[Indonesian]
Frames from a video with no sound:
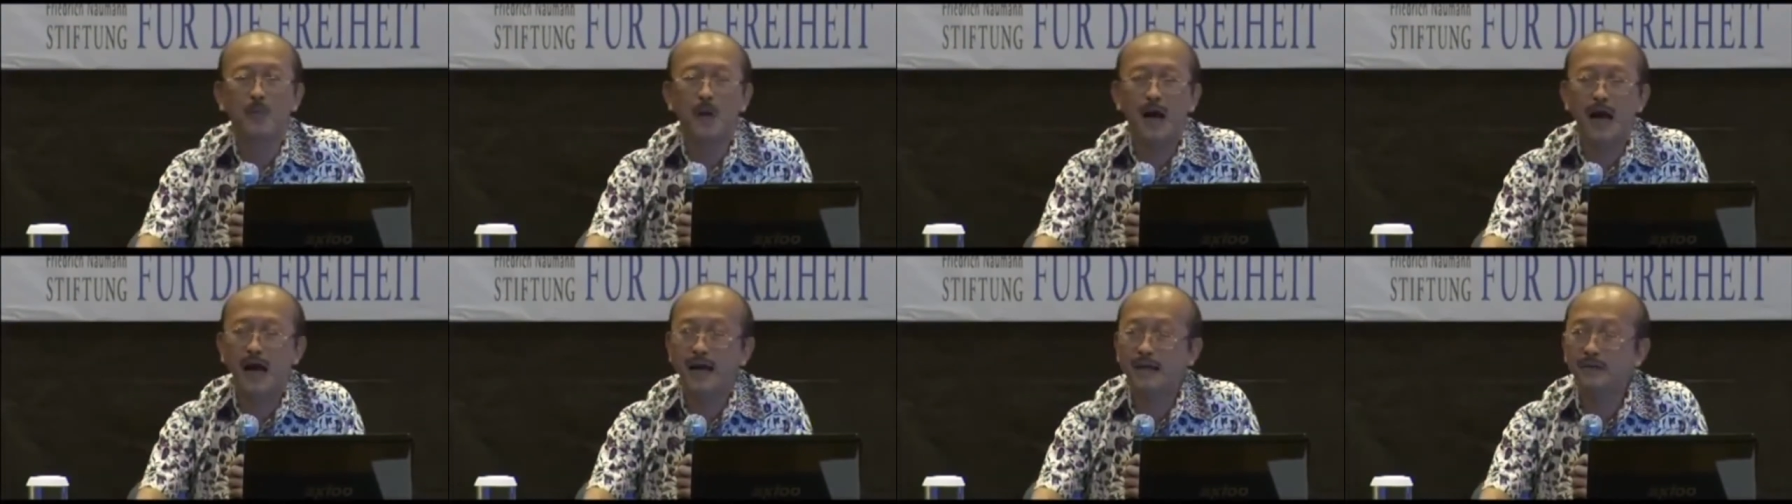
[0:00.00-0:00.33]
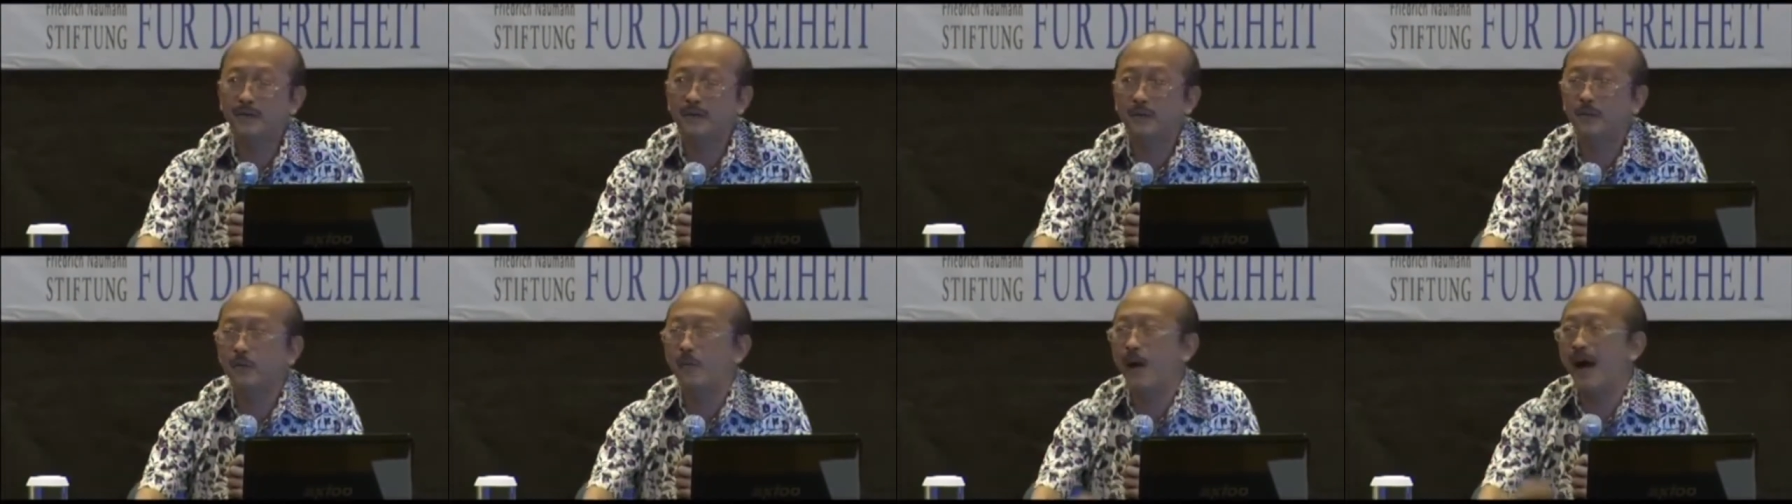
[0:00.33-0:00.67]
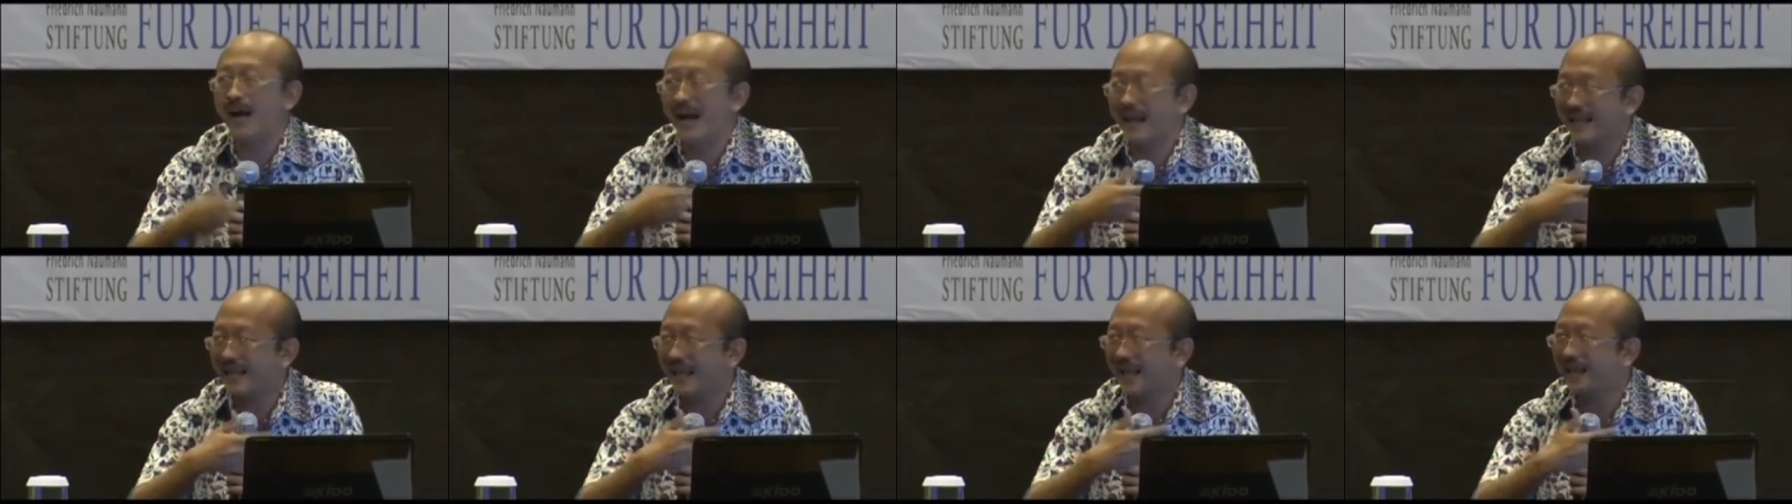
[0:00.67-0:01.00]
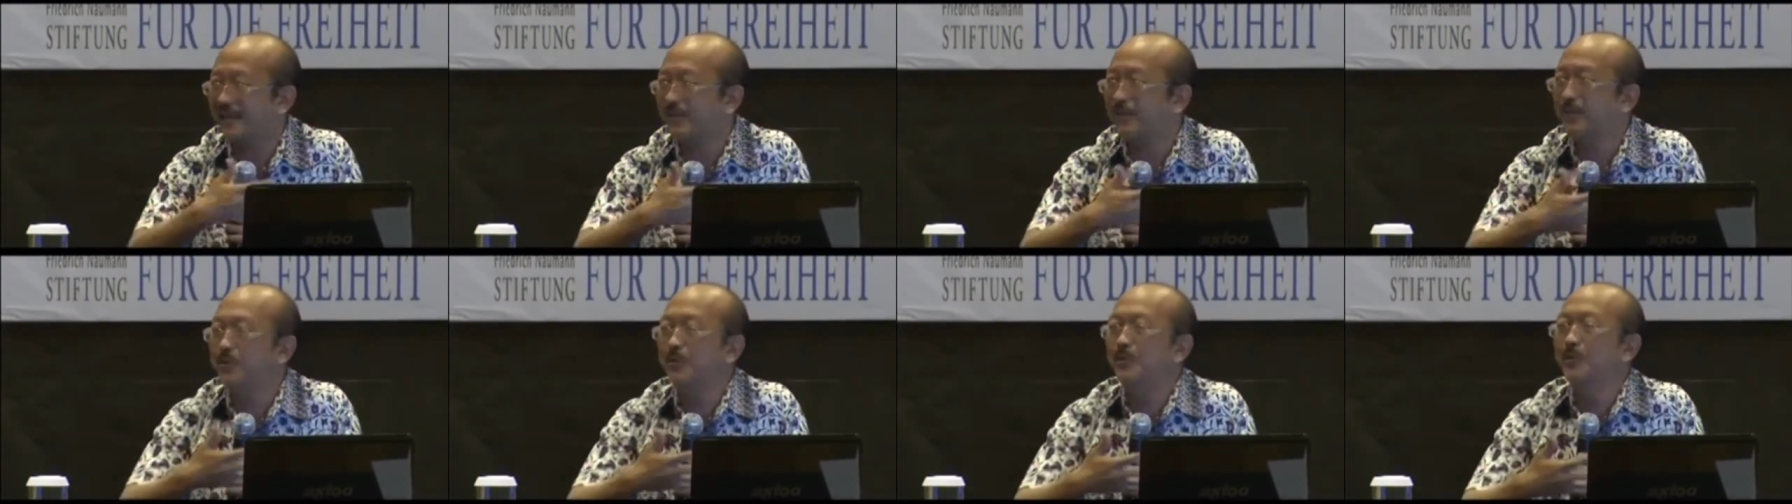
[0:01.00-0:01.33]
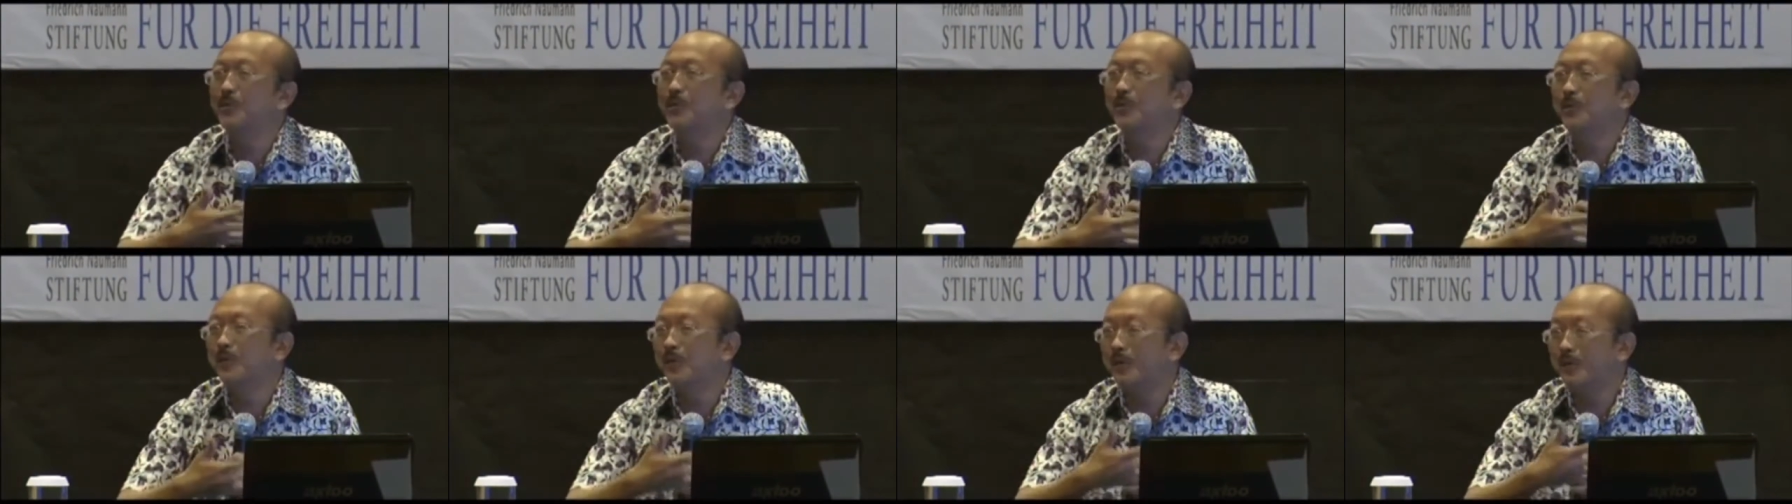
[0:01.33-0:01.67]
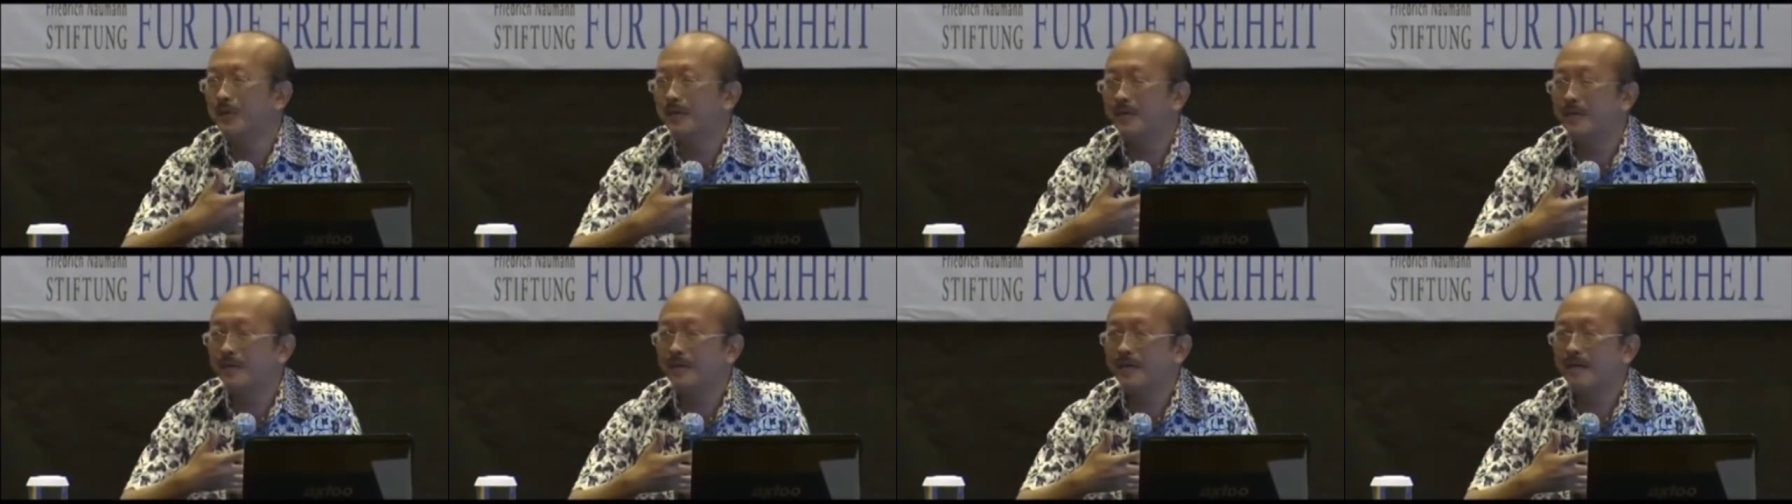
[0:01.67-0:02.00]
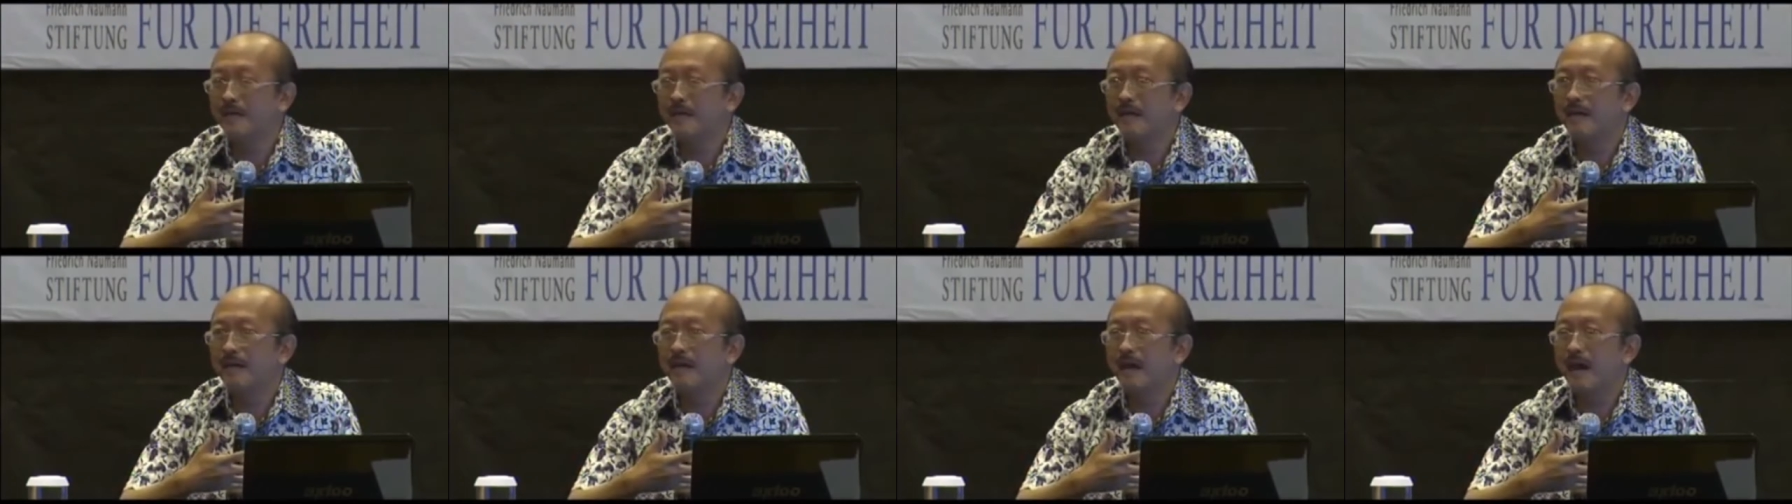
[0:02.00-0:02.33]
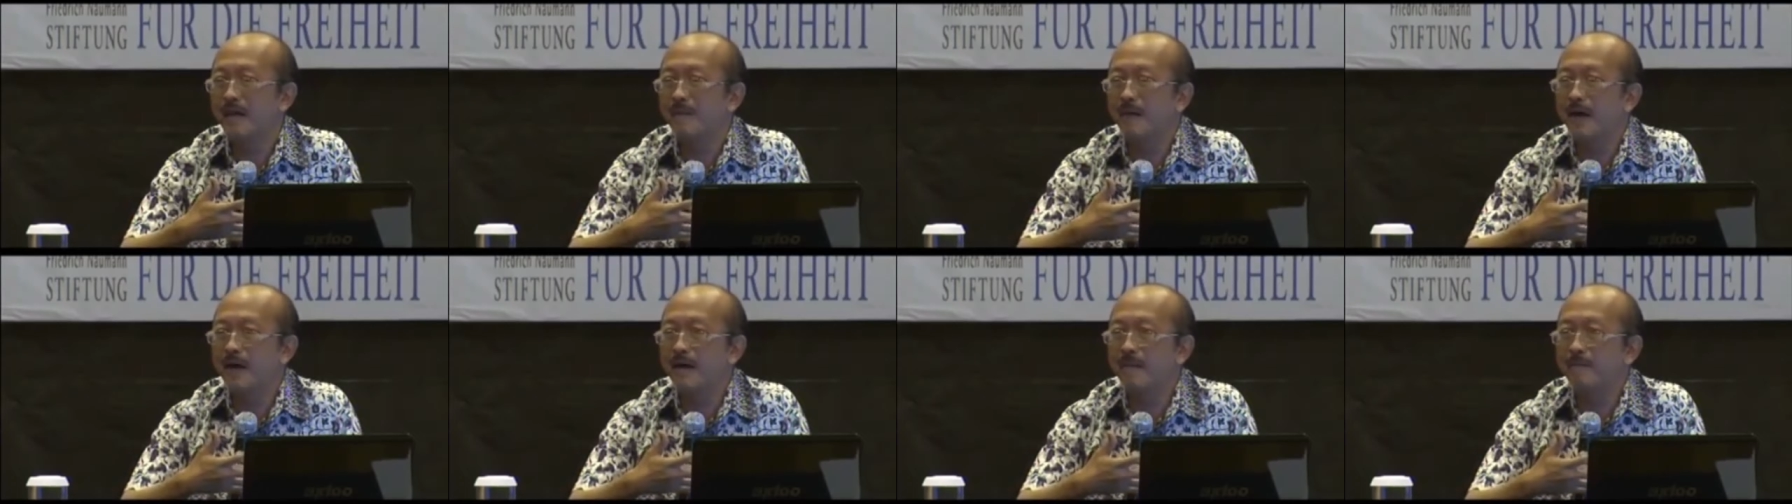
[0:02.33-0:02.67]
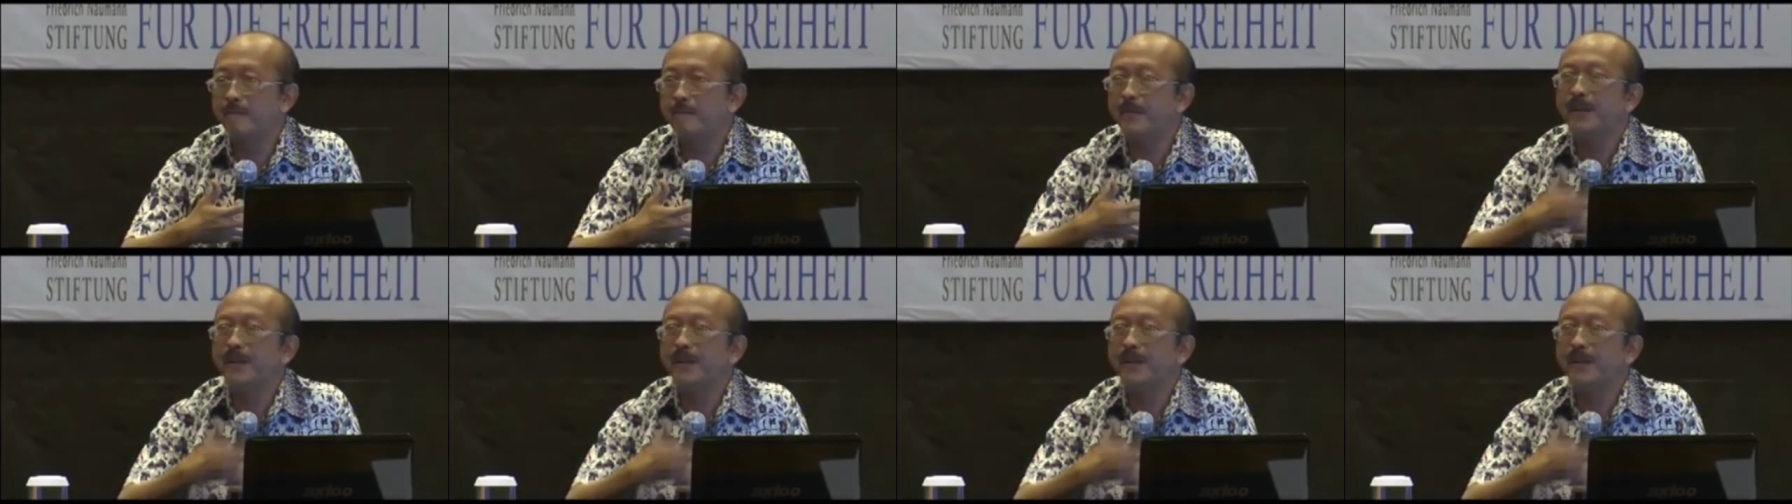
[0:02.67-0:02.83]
anu, makanya itu apa?